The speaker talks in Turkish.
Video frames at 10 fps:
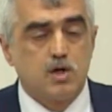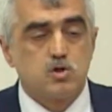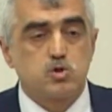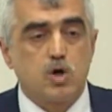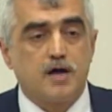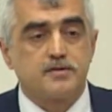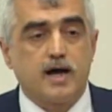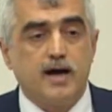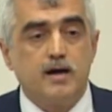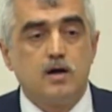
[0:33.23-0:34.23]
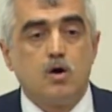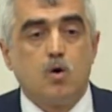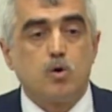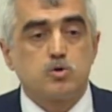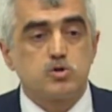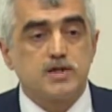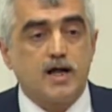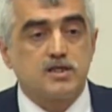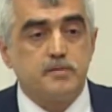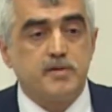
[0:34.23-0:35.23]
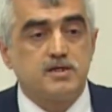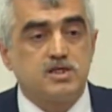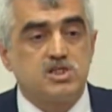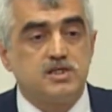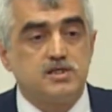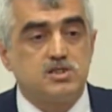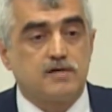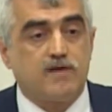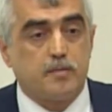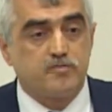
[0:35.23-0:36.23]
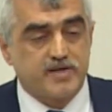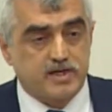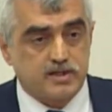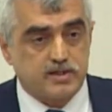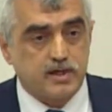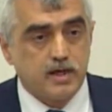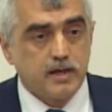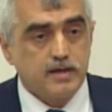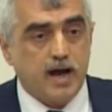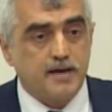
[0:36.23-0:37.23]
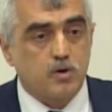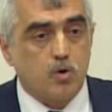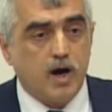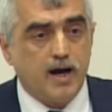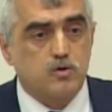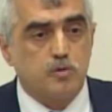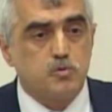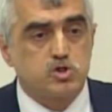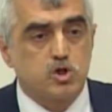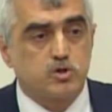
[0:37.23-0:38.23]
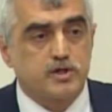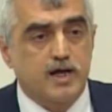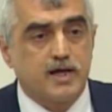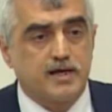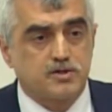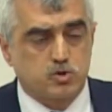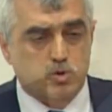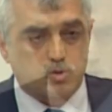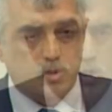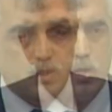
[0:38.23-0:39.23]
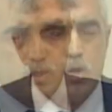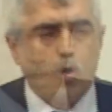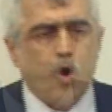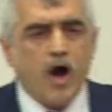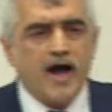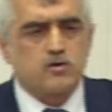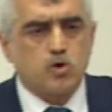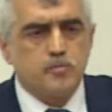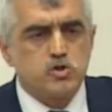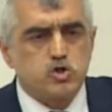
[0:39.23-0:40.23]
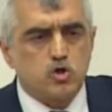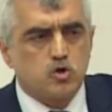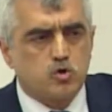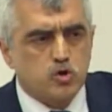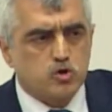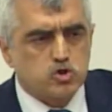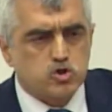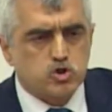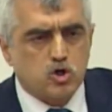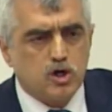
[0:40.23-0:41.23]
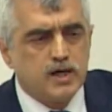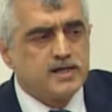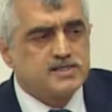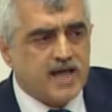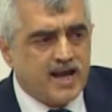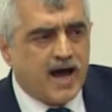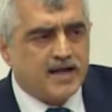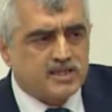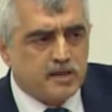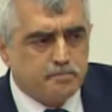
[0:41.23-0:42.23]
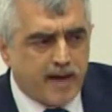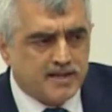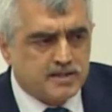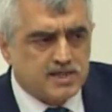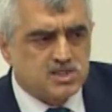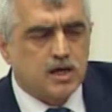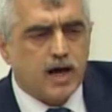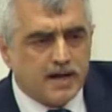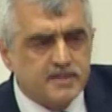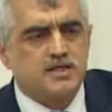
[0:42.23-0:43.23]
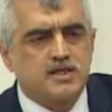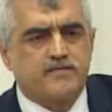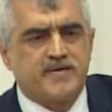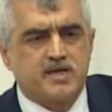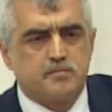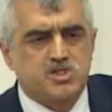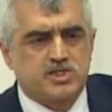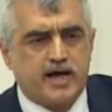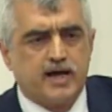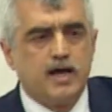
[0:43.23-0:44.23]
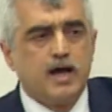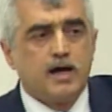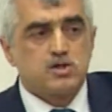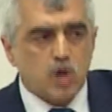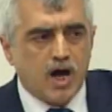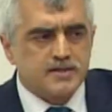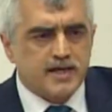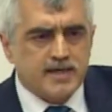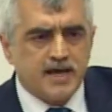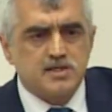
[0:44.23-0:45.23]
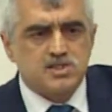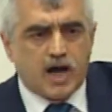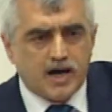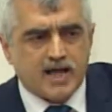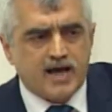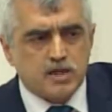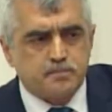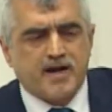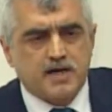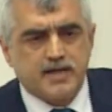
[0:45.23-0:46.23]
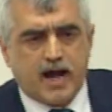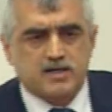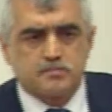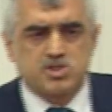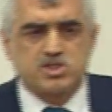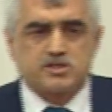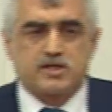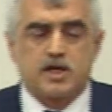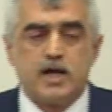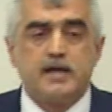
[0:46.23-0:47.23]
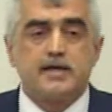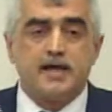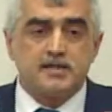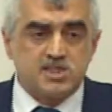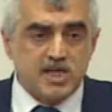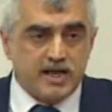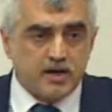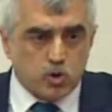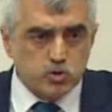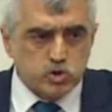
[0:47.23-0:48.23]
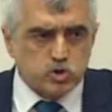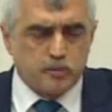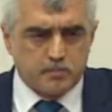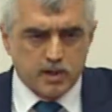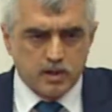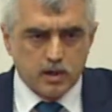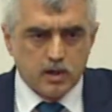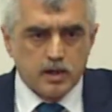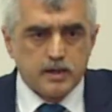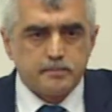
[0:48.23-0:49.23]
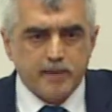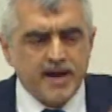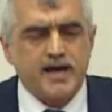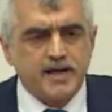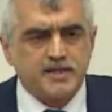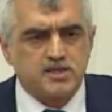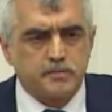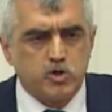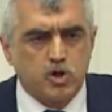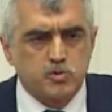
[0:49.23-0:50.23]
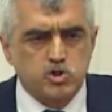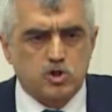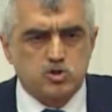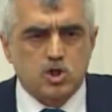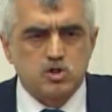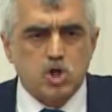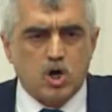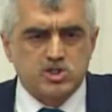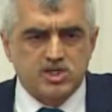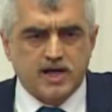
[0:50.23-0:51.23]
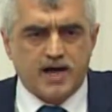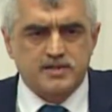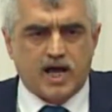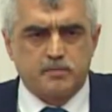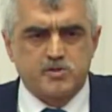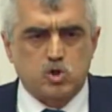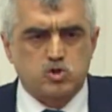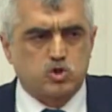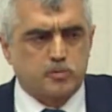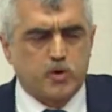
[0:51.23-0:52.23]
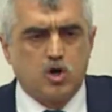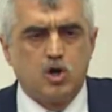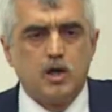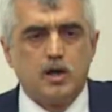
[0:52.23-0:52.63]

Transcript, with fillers: Şu anda 36 bin kişinin cevabı verildi. Yani OHAL komisyonu yalan atıyor. OHAL komisyonu kurucusu Selahattin Menteş. Adını da vereyim işte. Şu anda kendisi Adalet Bakanı yardımcısıdır. Kendisiyle konuştum. Bana ne dedi biliyor musunuz? Çok skandal bir sözdür bu.